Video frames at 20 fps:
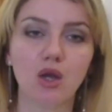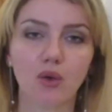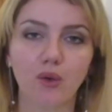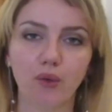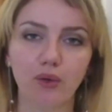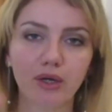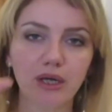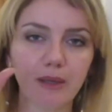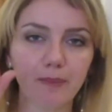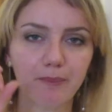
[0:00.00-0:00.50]

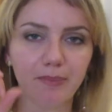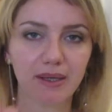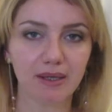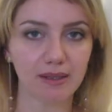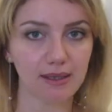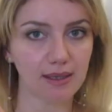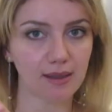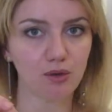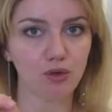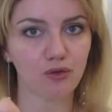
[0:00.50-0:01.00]
con il
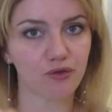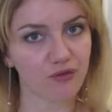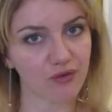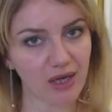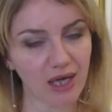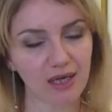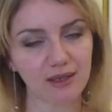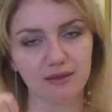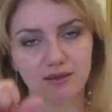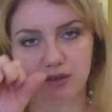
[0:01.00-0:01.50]
pennello
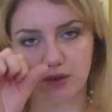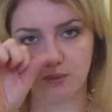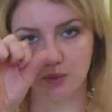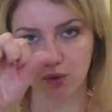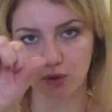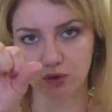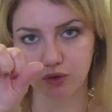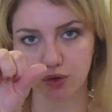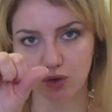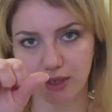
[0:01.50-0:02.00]
flat
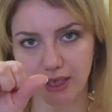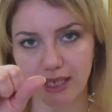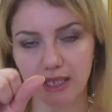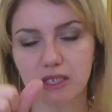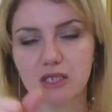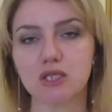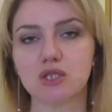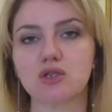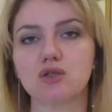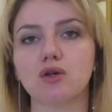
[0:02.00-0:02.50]
molto
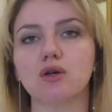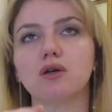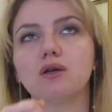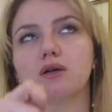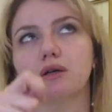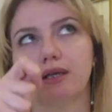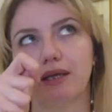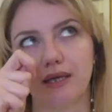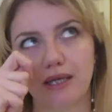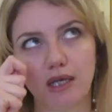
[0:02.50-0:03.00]

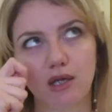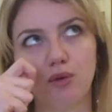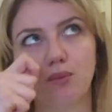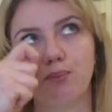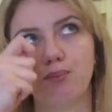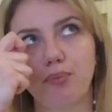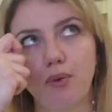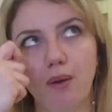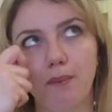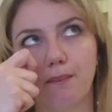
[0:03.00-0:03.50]
denso è
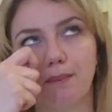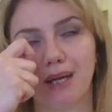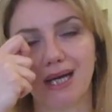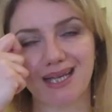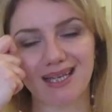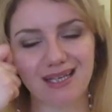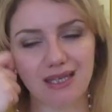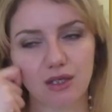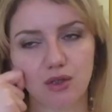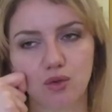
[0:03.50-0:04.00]
un po'
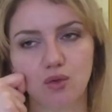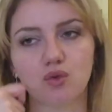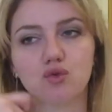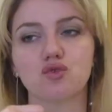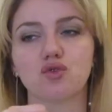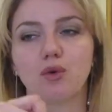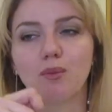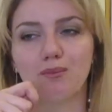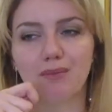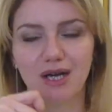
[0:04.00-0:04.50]

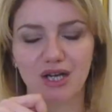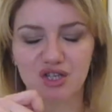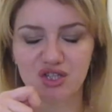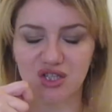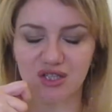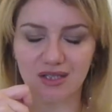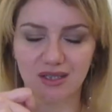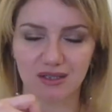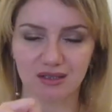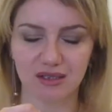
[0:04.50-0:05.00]
macchinoso
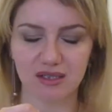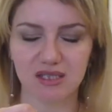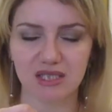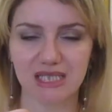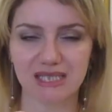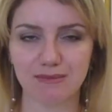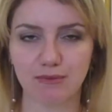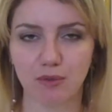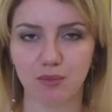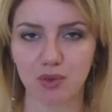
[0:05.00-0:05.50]
mangia
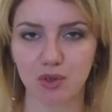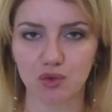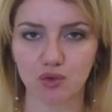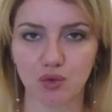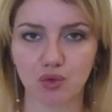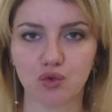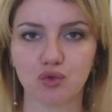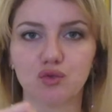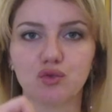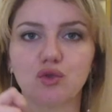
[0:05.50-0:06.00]
tantissimo
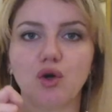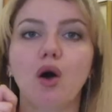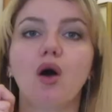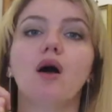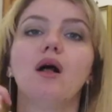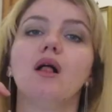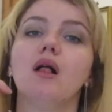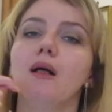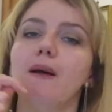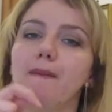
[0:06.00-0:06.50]

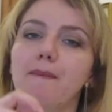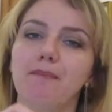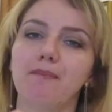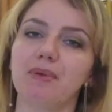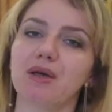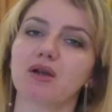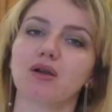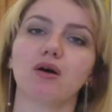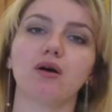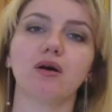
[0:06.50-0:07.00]
prodotto
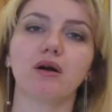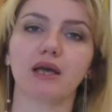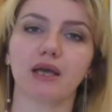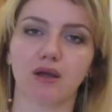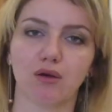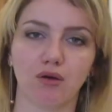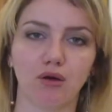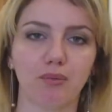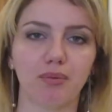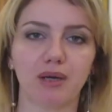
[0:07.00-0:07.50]
però
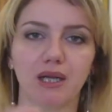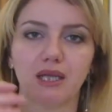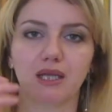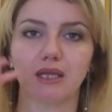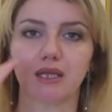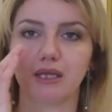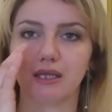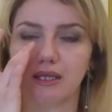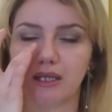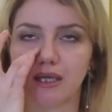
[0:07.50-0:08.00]
è
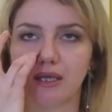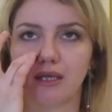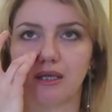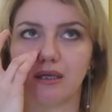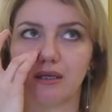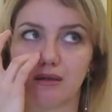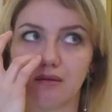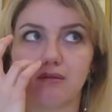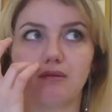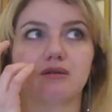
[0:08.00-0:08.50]

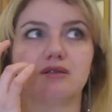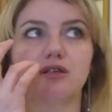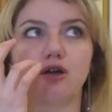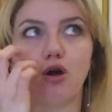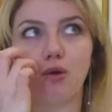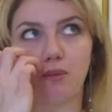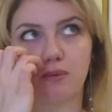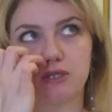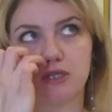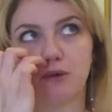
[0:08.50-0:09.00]
coprente, eh, oh, si,
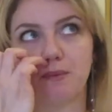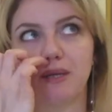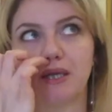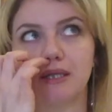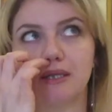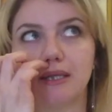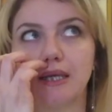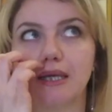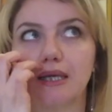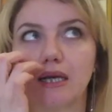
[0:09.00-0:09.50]

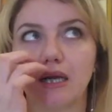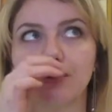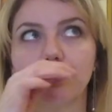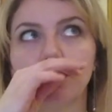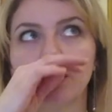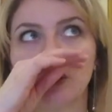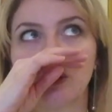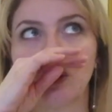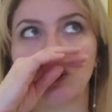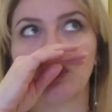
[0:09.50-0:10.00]
aumenta il
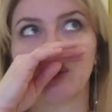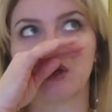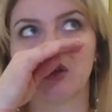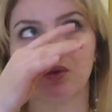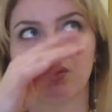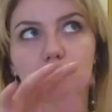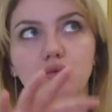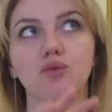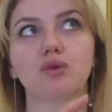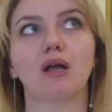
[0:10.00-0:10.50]
grado di
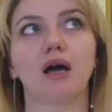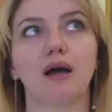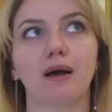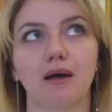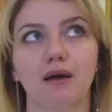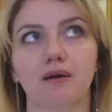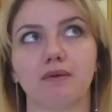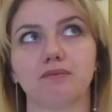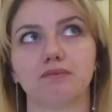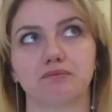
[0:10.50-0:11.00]

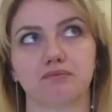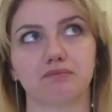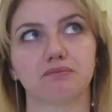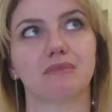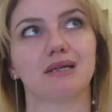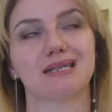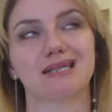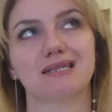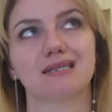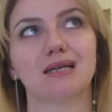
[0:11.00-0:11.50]
copertura mm,
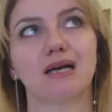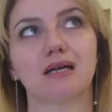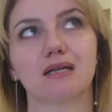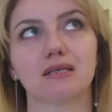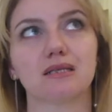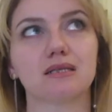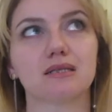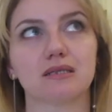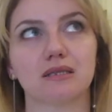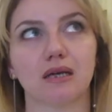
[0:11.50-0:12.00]

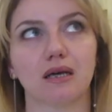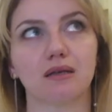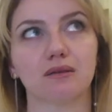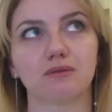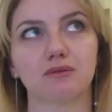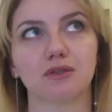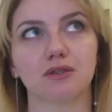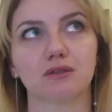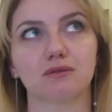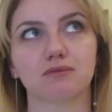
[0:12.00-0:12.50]
abbastanza,
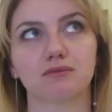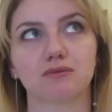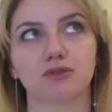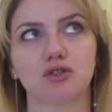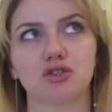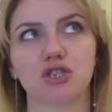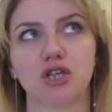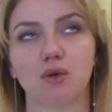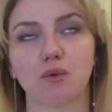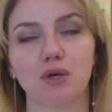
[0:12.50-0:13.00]

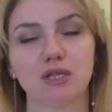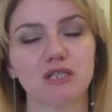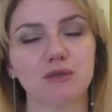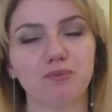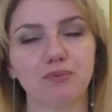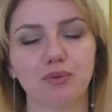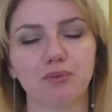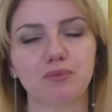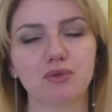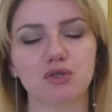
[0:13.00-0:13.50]
non c'è quasi
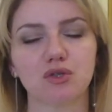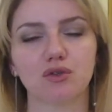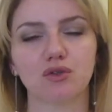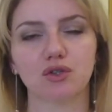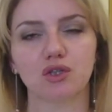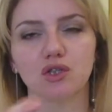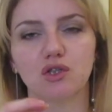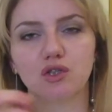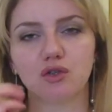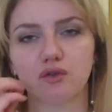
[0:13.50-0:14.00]
più bisogno
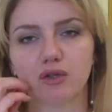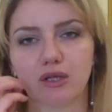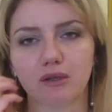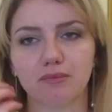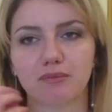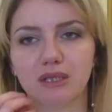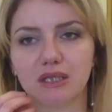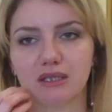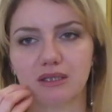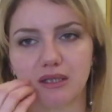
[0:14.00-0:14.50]
di dover
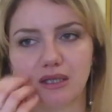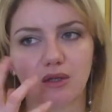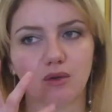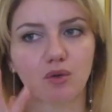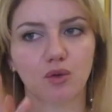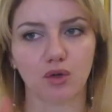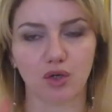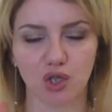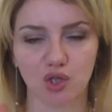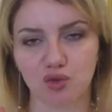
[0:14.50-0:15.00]
mettere
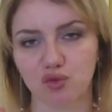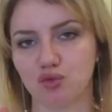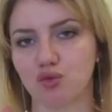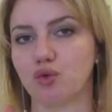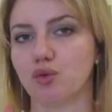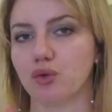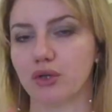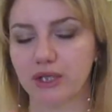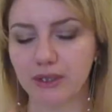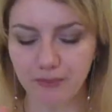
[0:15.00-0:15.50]

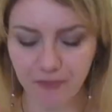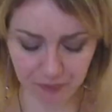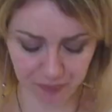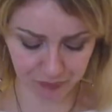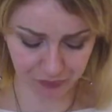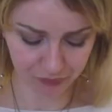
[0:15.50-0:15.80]
correttori